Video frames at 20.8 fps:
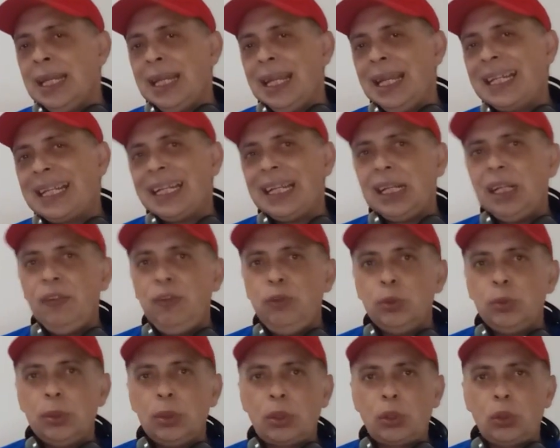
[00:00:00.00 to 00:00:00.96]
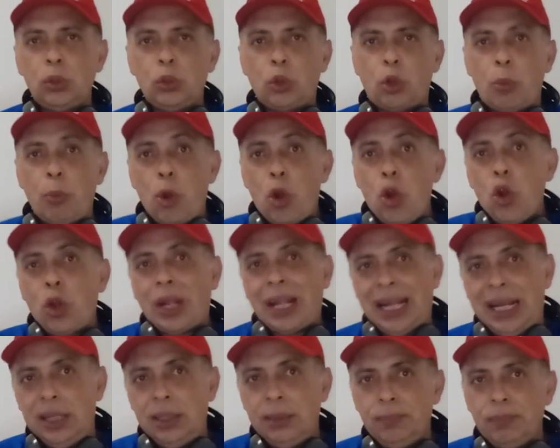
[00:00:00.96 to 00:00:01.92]
El Caracas Fútbol Club como
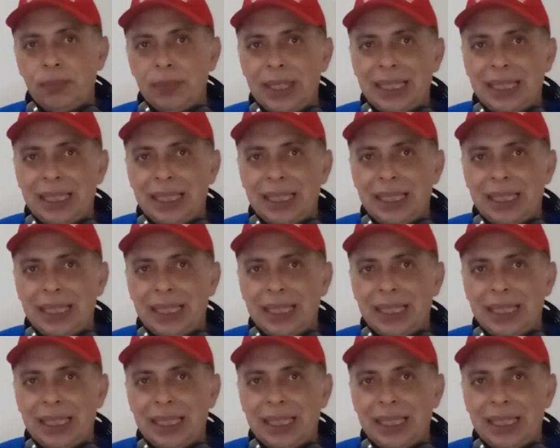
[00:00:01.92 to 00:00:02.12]
local